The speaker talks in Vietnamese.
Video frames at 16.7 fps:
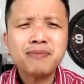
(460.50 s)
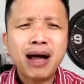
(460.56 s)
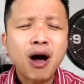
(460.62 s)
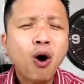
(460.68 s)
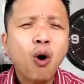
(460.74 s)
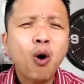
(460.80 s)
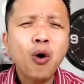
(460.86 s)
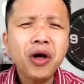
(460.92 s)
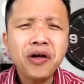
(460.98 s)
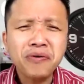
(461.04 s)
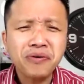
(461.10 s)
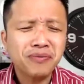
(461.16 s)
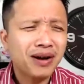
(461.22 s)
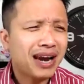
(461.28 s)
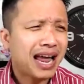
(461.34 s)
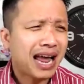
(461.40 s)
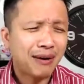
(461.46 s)
nó mới bà
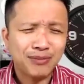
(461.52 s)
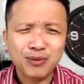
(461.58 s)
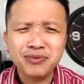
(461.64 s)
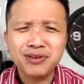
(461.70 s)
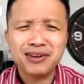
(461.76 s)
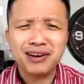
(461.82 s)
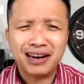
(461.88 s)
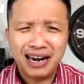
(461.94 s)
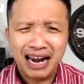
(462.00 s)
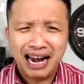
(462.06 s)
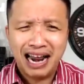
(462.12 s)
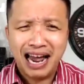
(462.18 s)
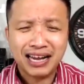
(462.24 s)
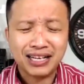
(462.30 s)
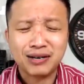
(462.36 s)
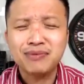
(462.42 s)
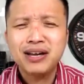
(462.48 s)
hối bà làm giống như là
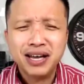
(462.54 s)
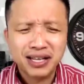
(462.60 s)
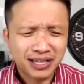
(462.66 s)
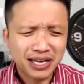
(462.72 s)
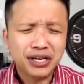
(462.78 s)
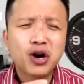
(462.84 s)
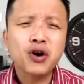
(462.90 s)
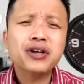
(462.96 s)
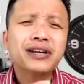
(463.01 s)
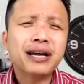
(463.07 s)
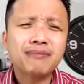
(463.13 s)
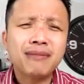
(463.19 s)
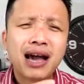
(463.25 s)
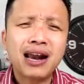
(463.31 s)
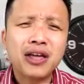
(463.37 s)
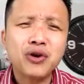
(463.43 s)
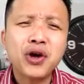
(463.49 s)
lẹ lẹ xong tại vì đối
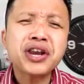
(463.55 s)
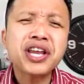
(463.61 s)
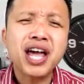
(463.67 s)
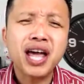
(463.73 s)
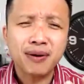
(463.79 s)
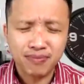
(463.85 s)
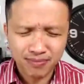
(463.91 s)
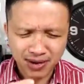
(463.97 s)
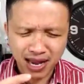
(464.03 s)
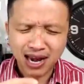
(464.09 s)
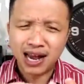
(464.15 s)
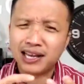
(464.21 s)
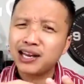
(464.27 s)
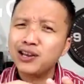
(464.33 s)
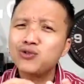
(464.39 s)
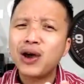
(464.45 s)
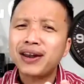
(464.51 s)
với các bạn là doanh nghiệp
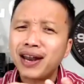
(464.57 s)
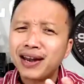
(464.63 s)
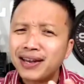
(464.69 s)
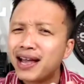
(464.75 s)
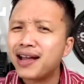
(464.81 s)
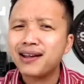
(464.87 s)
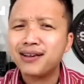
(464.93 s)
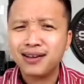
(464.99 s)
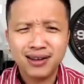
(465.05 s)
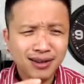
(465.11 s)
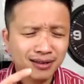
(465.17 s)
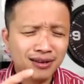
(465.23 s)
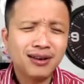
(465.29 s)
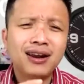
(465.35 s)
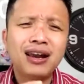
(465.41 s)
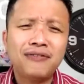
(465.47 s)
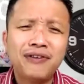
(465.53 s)
đây là kinh doanh anh nhé
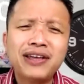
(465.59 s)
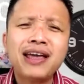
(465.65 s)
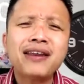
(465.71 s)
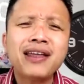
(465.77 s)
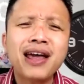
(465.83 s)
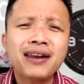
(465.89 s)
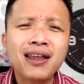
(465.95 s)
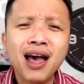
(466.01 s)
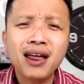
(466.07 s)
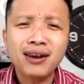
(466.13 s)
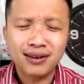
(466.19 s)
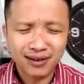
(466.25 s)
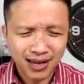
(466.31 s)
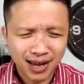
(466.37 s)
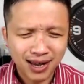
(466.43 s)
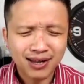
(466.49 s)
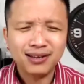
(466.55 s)
cho nên là phải nhanh nhanh
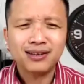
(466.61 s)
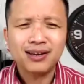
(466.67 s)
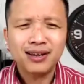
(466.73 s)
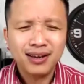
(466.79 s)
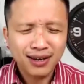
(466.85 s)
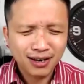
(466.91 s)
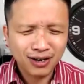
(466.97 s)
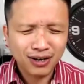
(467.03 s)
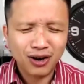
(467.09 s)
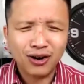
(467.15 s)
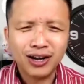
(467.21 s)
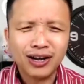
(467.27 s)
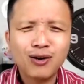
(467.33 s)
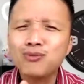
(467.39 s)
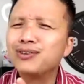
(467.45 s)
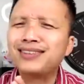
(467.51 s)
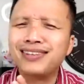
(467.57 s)
lên đấy
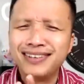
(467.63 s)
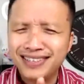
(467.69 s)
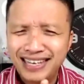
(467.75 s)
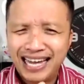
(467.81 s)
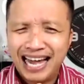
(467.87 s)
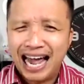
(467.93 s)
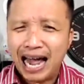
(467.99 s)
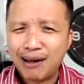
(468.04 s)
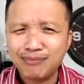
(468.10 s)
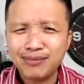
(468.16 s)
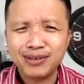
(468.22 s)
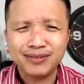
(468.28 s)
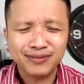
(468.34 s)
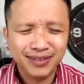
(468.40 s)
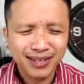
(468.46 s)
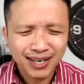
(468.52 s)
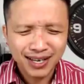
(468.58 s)
rồi không có tình
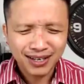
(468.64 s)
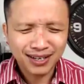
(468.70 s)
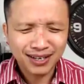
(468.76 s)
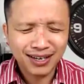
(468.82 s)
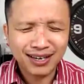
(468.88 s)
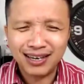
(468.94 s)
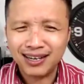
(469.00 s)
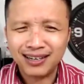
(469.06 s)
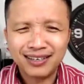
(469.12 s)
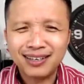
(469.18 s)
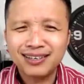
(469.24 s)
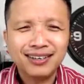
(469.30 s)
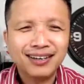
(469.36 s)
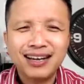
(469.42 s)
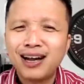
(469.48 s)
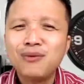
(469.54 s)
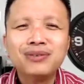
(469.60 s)
cảm nhau. cho nên
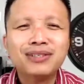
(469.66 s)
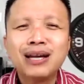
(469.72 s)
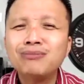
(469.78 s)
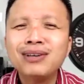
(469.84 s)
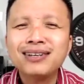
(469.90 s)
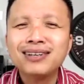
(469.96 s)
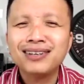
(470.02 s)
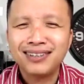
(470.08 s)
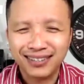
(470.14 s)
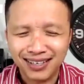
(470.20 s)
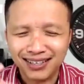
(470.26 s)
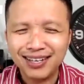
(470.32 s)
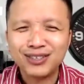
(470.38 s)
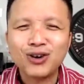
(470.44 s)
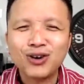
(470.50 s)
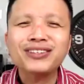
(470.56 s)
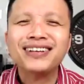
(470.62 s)
là cái người đàn ông người ta không thích
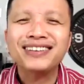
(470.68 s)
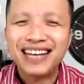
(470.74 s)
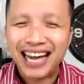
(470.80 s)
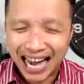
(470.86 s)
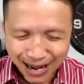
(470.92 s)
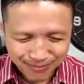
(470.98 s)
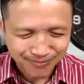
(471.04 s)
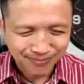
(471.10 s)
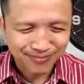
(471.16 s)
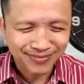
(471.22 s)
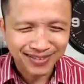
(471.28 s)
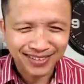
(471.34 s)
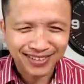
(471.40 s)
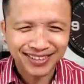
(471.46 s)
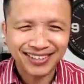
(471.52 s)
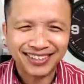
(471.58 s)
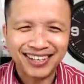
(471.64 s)
người ta thích có tình cảm
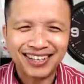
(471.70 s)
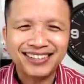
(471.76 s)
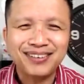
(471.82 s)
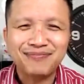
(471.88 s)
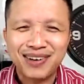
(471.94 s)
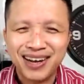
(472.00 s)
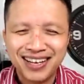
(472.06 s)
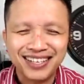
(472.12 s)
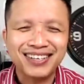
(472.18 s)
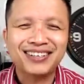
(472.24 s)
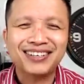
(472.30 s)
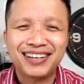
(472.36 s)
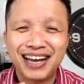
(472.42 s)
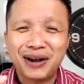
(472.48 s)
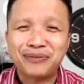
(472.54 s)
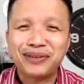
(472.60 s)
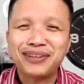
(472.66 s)
người ta thích
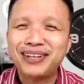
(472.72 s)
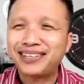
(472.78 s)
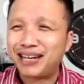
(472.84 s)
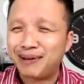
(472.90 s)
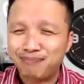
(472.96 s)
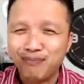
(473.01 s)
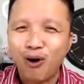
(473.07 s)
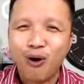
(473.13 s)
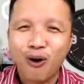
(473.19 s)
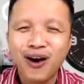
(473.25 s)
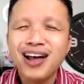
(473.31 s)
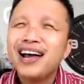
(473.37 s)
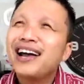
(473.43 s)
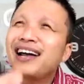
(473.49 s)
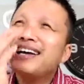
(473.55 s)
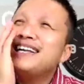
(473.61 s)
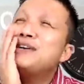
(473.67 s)
bởi những người đàn ông người ta thích cặp
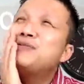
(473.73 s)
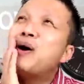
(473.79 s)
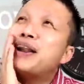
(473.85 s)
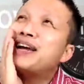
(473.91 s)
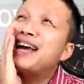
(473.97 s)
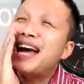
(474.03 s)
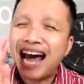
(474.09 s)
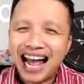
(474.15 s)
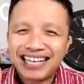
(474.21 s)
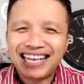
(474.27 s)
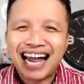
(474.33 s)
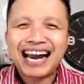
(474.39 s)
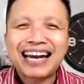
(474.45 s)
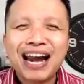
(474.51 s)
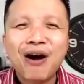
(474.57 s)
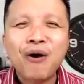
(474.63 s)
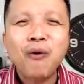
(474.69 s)
bồ cái gì quên này
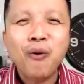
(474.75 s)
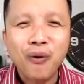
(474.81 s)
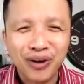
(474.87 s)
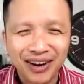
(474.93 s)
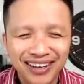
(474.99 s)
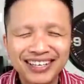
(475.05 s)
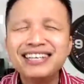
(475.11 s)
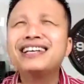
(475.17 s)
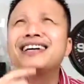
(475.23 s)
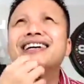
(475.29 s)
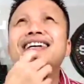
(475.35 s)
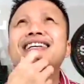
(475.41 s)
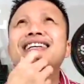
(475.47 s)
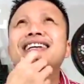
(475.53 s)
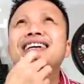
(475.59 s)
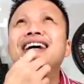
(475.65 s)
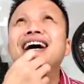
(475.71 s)
à trăng rau cái
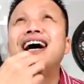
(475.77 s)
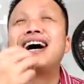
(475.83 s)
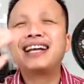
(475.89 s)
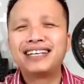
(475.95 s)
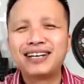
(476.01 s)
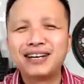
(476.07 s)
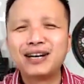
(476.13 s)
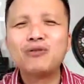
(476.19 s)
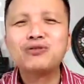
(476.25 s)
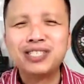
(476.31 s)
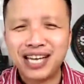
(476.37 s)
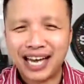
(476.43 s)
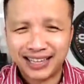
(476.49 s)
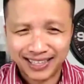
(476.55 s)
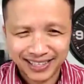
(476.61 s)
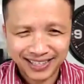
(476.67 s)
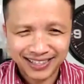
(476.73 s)
gì, cái gì? À,
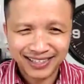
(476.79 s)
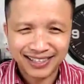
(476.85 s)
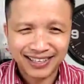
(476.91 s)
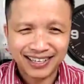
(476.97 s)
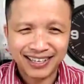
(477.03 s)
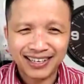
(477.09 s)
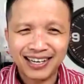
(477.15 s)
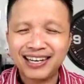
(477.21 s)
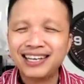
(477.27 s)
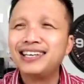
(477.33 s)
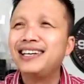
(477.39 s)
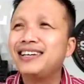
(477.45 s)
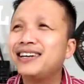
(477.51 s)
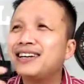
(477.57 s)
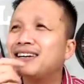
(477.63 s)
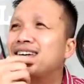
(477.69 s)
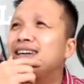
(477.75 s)
rau sạch
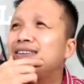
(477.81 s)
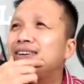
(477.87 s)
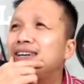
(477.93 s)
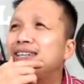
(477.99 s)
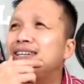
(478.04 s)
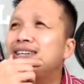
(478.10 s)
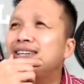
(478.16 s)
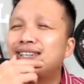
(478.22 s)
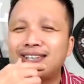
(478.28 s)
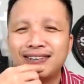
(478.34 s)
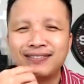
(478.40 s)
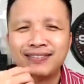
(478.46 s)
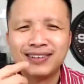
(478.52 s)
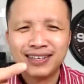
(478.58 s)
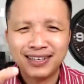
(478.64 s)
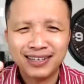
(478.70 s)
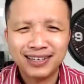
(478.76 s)
hay gì đó kêu là gì
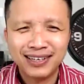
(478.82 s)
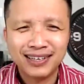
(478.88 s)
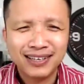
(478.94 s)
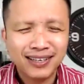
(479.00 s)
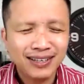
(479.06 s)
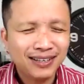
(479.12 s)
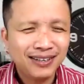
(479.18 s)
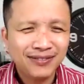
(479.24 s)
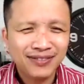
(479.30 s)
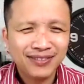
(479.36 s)
đó à,